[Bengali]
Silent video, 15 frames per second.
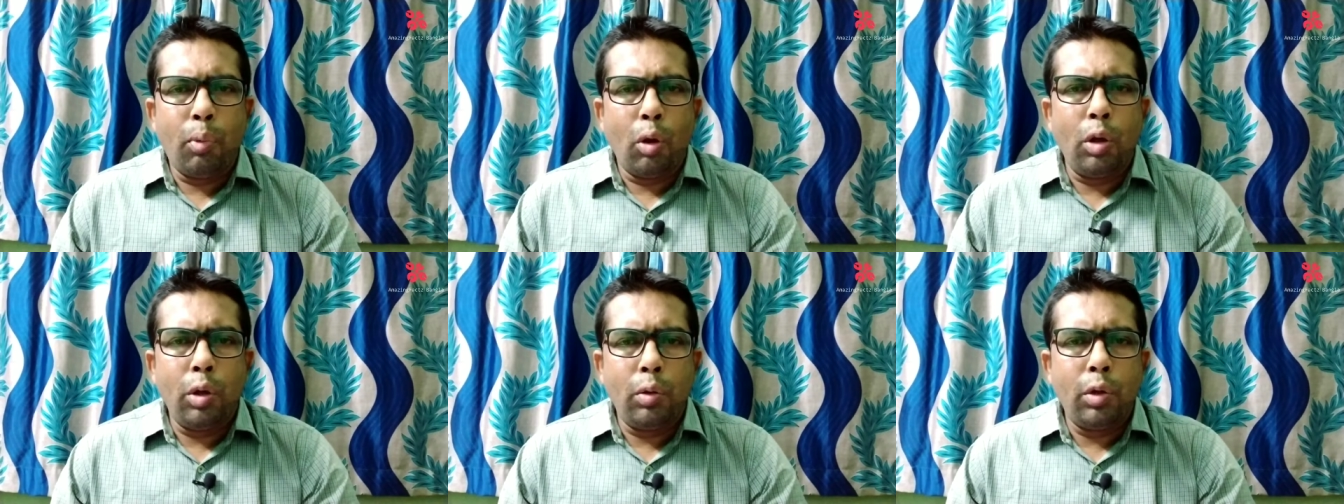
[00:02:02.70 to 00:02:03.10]

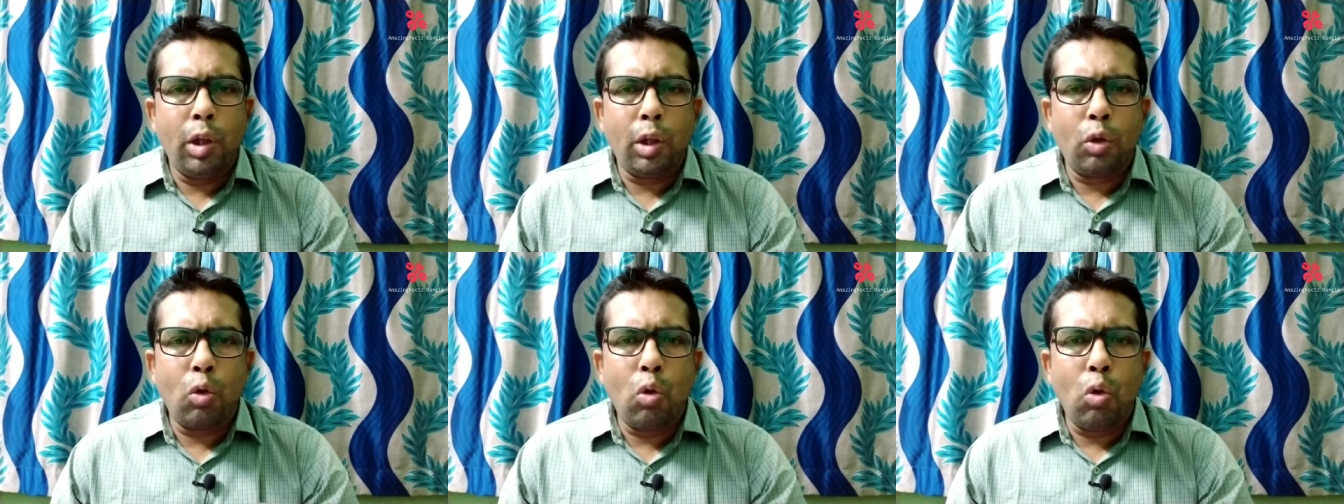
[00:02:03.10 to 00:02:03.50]
বলিউডের
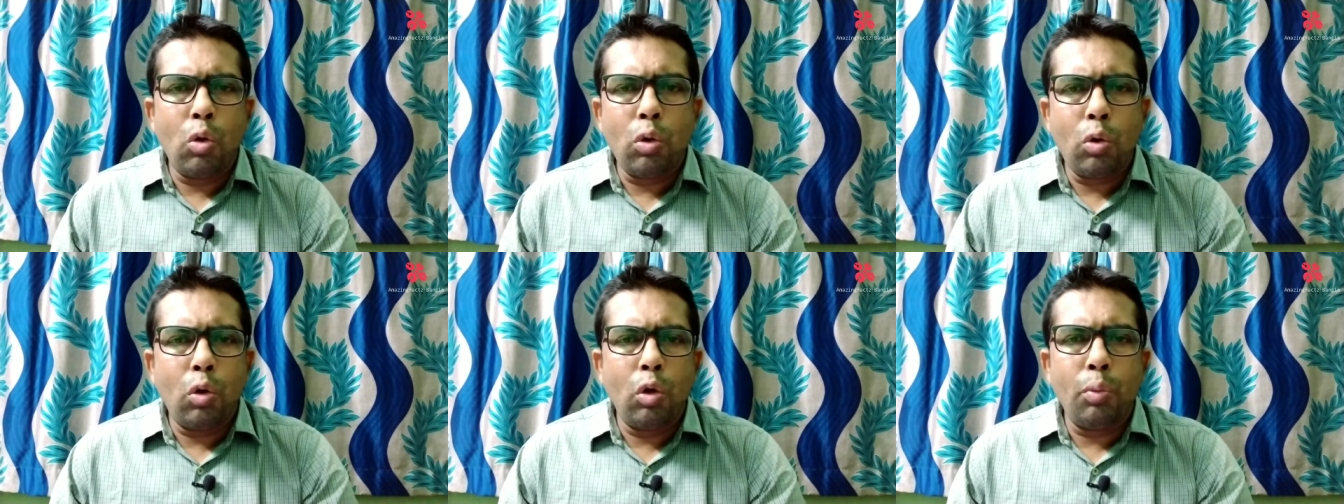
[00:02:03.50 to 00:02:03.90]
কোন
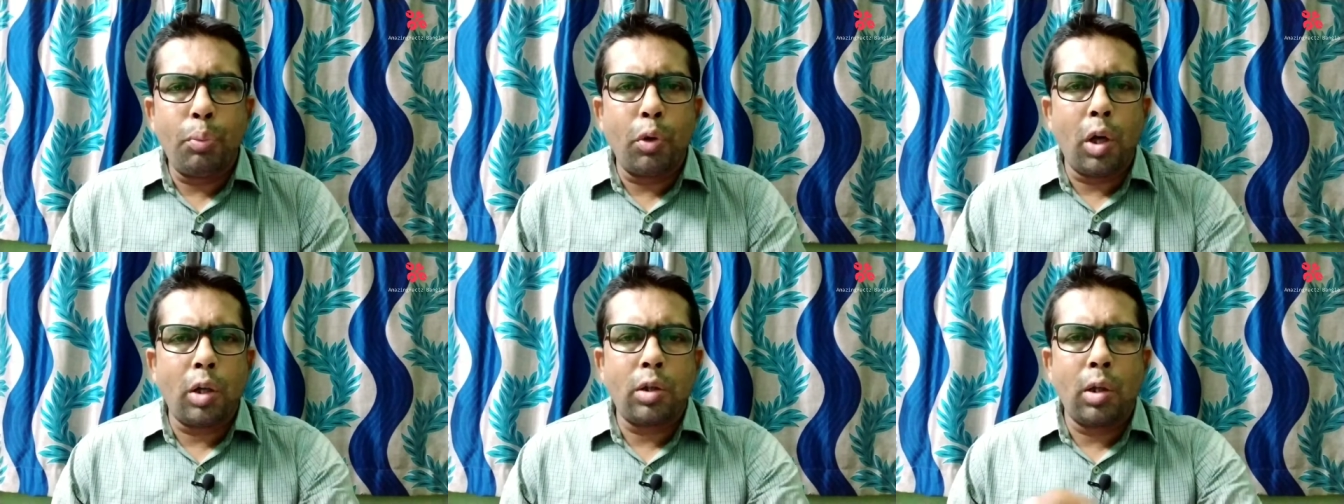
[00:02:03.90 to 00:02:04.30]
কোন
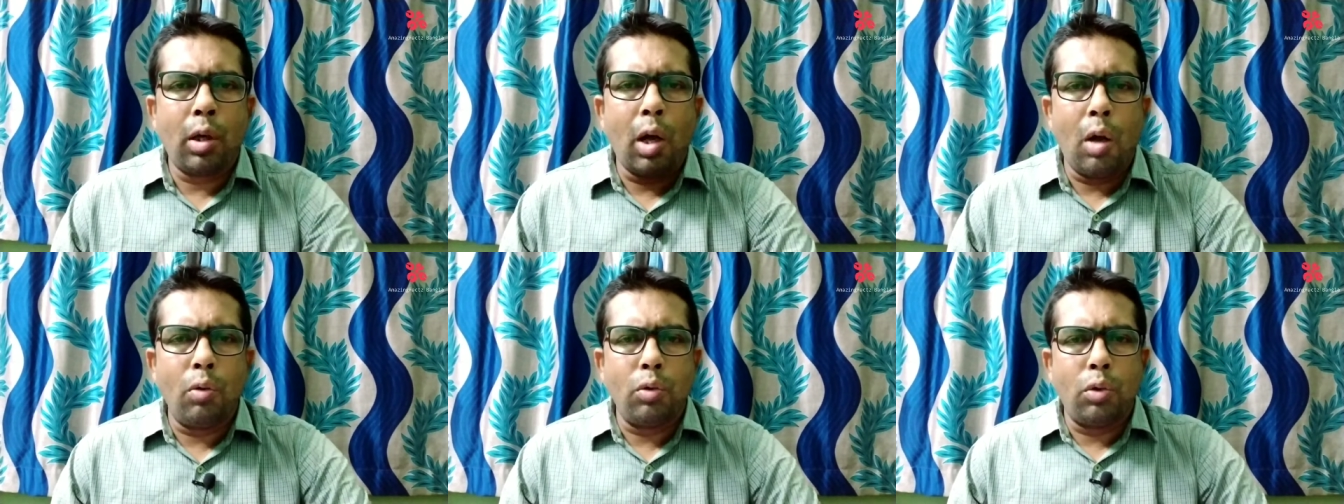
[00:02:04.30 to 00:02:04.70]
প্রোডাকশন
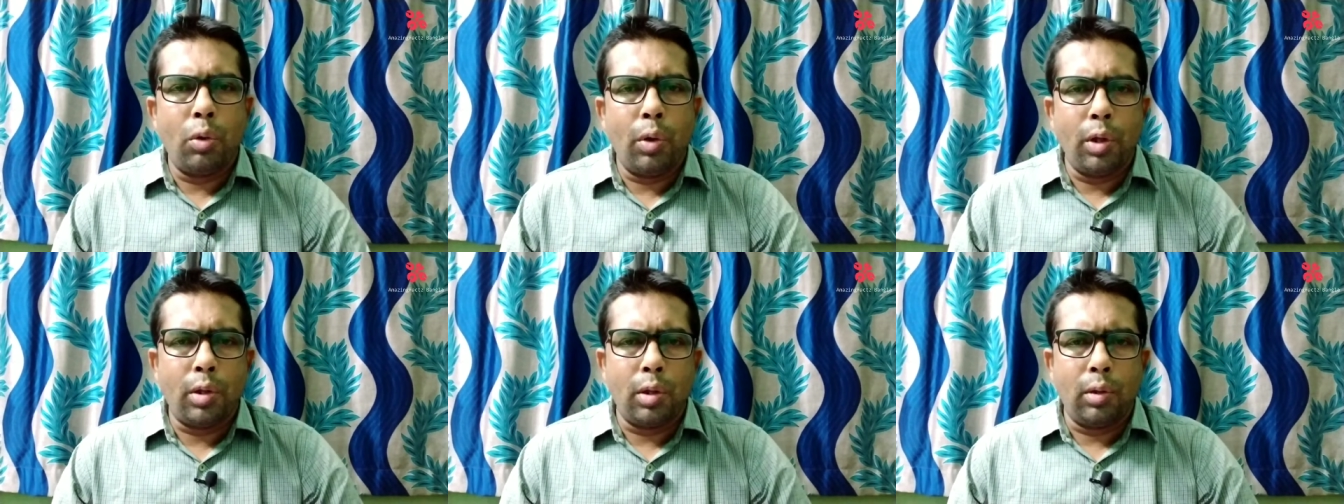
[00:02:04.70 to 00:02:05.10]
হাউস
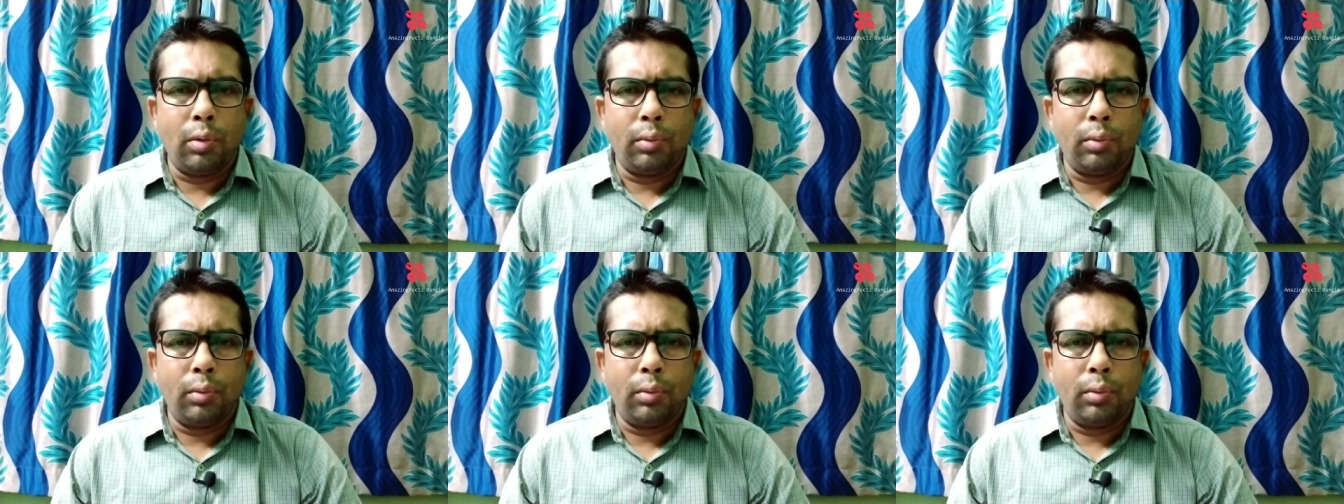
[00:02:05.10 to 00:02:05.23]
রয়েছে